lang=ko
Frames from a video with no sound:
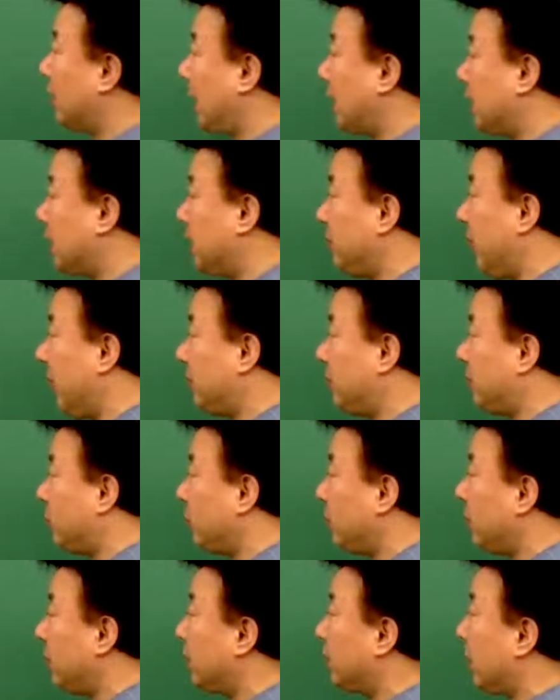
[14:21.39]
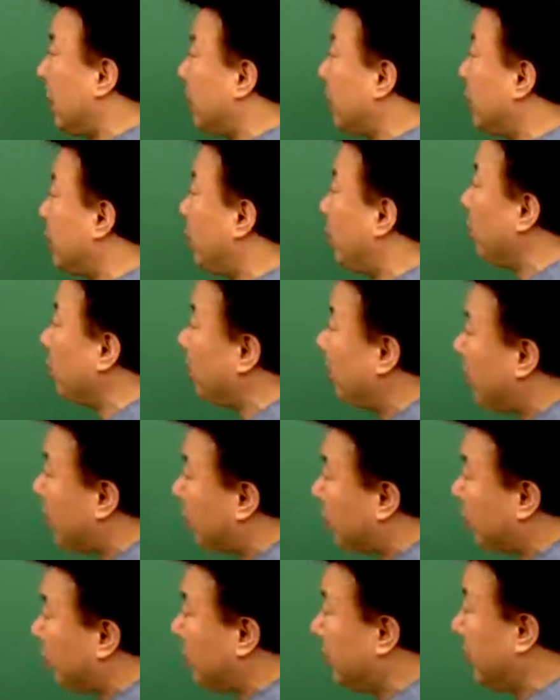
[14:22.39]
갖지 마시고 그냥 자주 본다
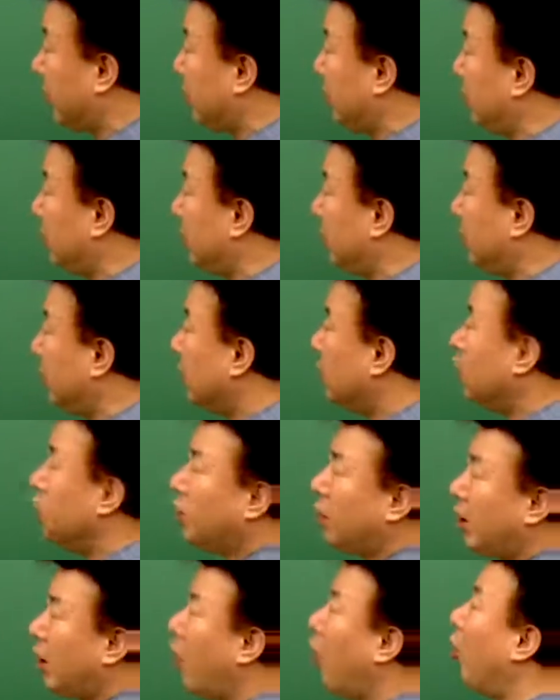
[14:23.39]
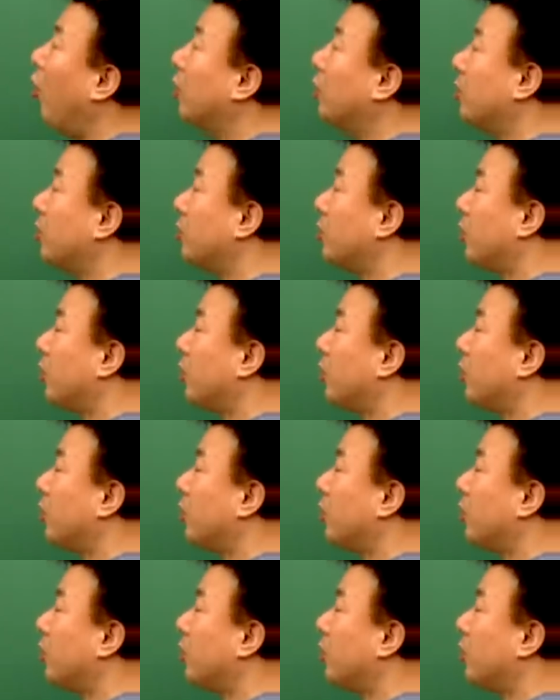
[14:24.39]
보시면 돼요 여러분. 우리가 어둠